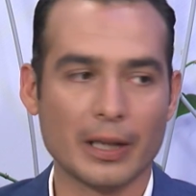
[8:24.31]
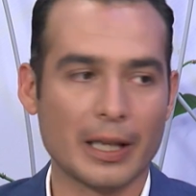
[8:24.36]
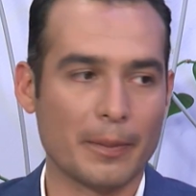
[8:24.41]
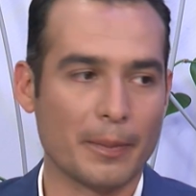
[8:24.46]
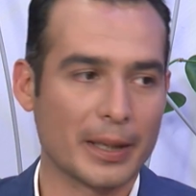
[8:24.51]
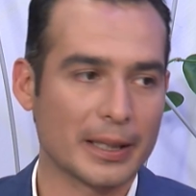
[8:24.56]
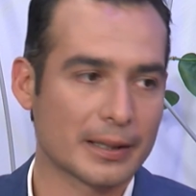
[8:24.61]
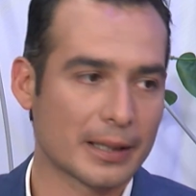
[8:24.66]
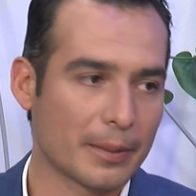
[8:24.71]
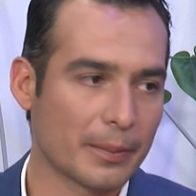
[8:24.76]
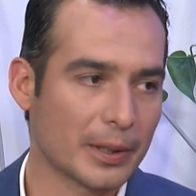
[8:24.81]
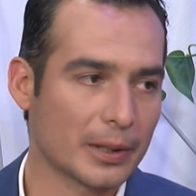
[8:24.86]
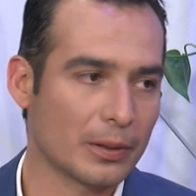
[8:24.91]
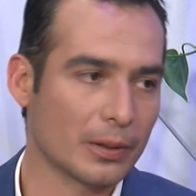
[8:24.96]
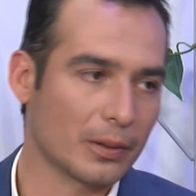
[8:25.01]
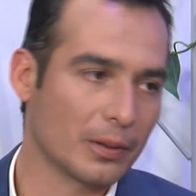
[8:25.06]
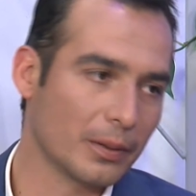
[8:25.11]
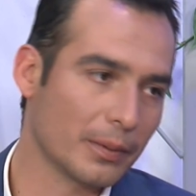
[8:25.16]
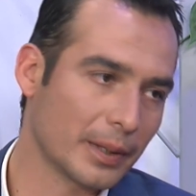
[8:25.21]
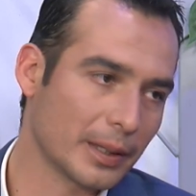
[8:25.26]
Y más que me
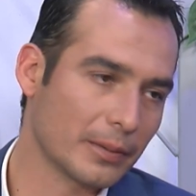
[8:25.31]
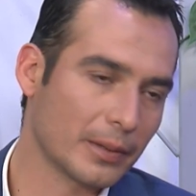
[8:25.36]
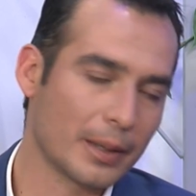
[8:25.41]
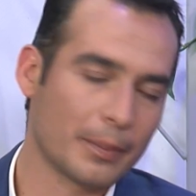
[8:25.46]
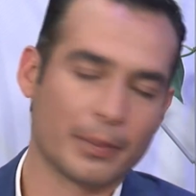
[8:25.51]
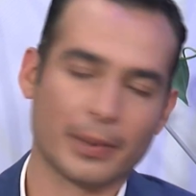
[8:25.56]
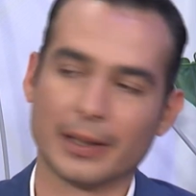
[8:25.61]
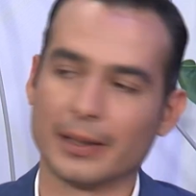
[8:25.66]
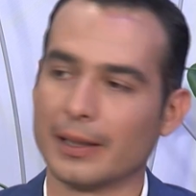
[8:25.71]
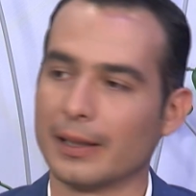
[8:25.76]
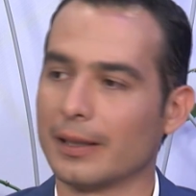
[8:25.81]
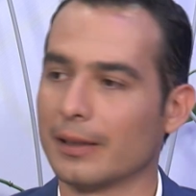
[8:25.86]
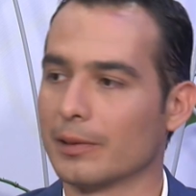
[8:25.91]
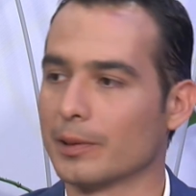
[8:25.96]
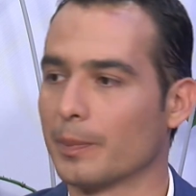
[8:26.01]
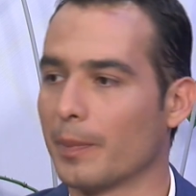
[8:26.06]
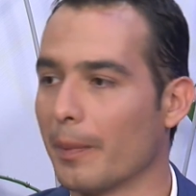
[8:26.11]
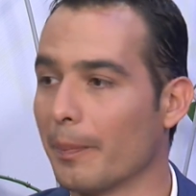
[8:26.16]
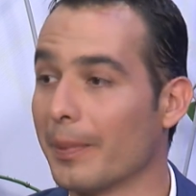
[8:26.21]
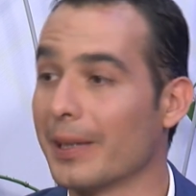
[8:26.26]
tocó ver una parte de
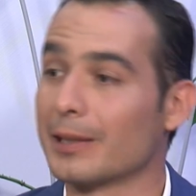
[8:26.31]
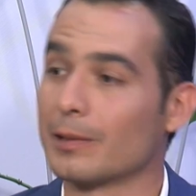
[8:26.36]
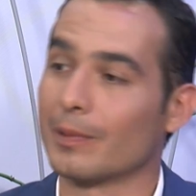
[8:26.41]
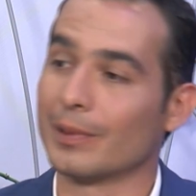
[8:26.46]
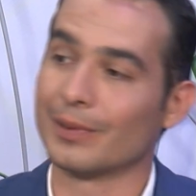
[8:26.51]
los papás